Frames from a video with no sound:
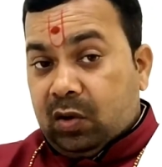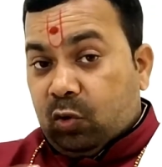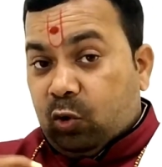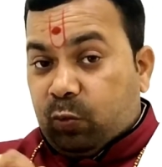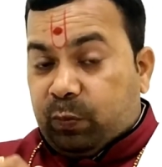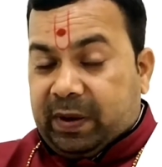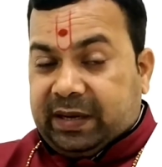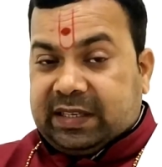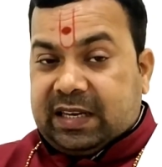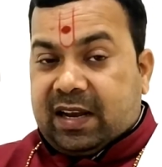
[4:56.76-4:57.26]

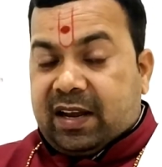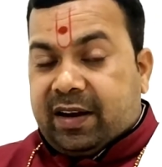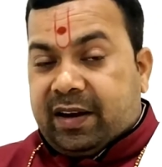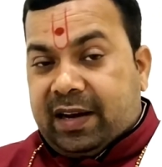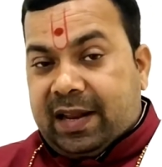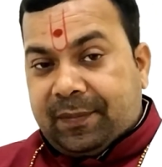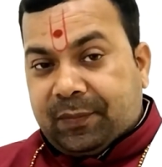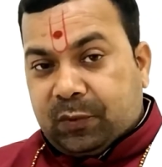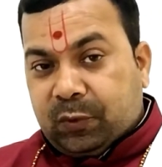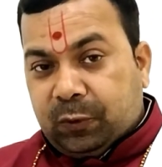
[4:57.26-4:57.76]
उपाय क्या करना
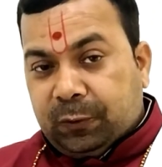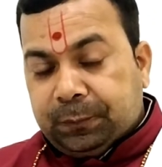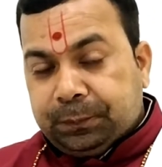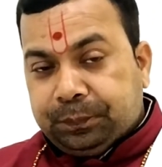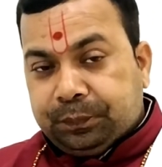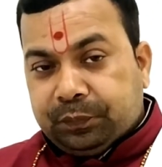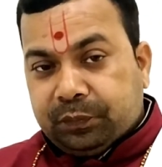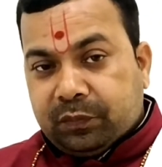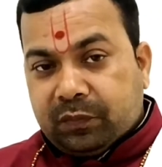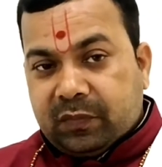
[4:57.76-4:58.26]
है आपको
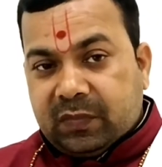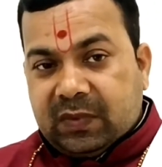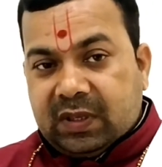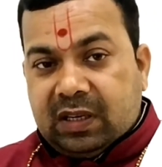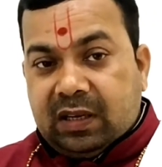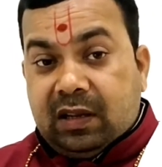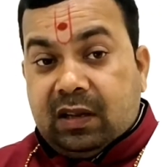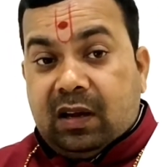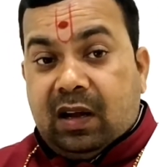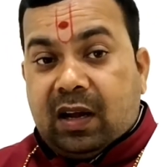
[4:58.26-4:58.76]

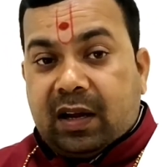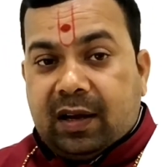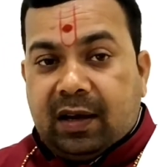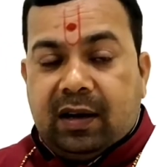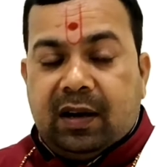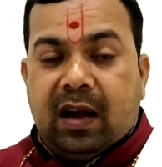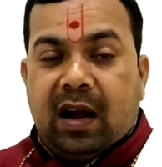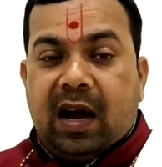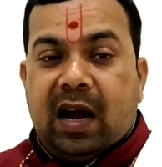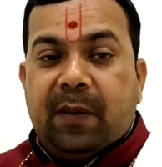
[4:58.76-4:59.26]
अगर
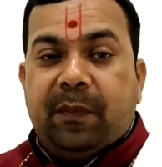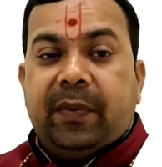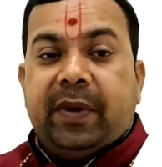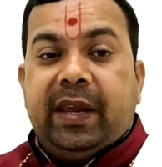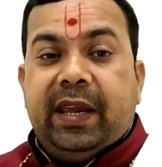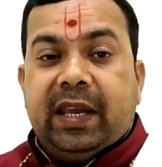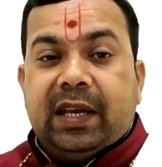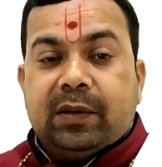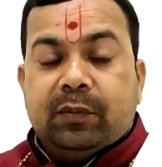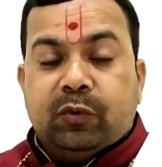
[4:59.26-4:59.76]
आप
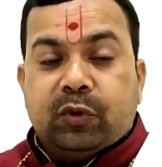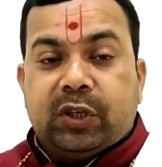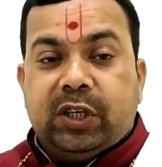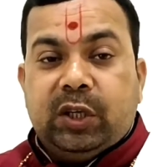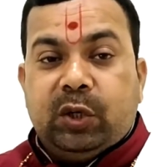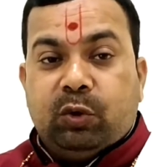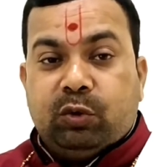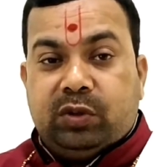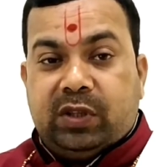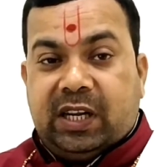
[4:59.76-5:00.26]
एक मुखी
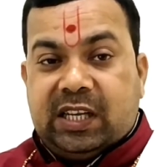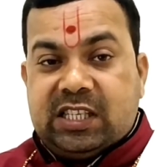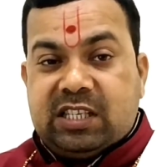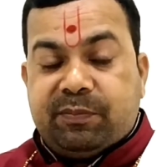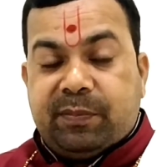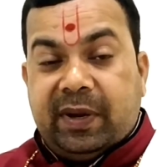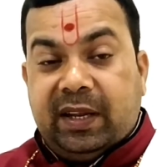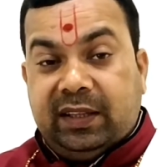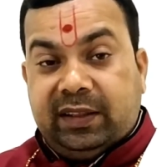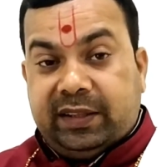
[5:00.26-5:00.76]
रुद्राक्ष
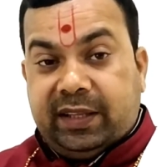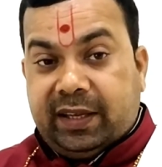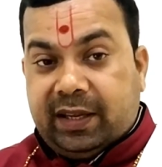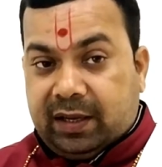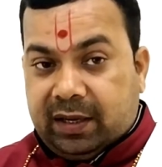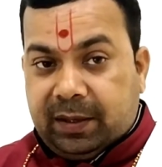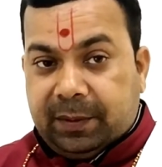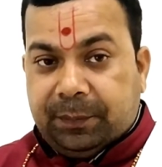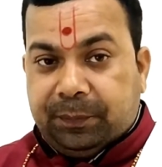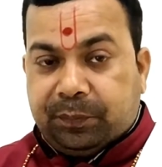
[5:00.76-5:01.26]
पहनते
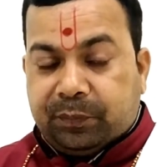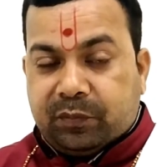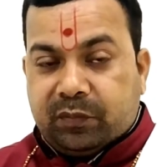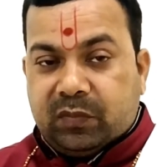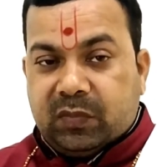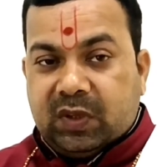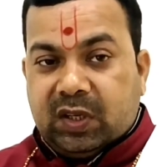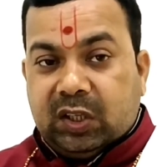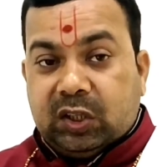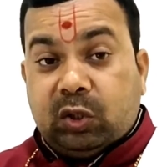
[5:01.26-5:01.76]
हैं
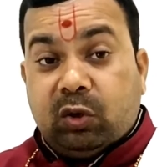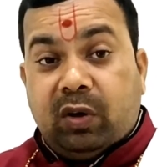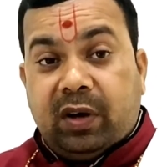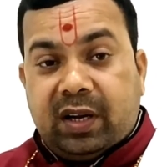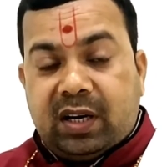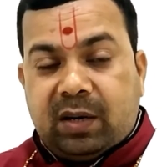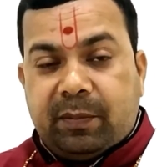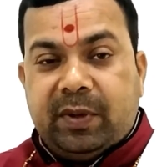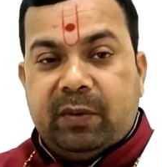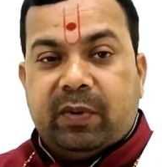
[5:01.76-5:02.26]
तो हर
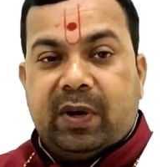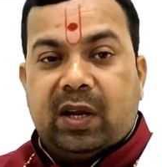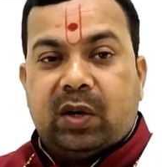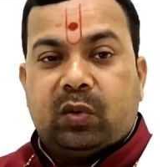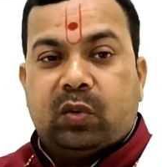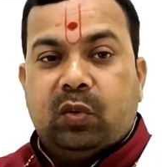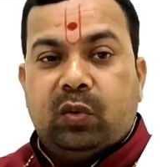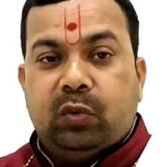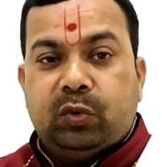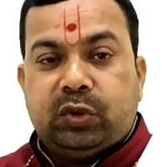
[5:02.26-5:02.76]
रविवार
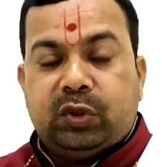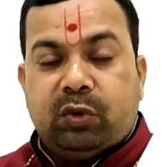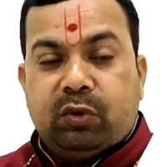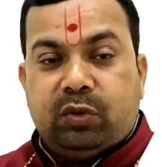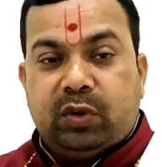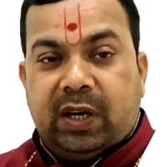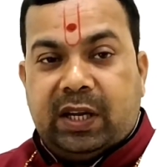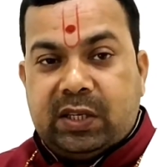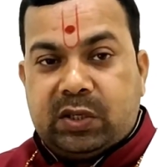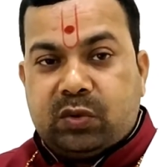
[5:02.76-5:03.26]
को उस
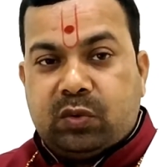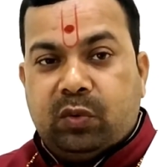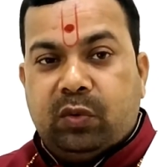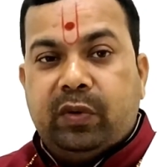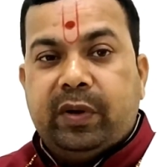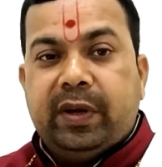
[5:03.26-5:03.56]
रुद्राक्ष को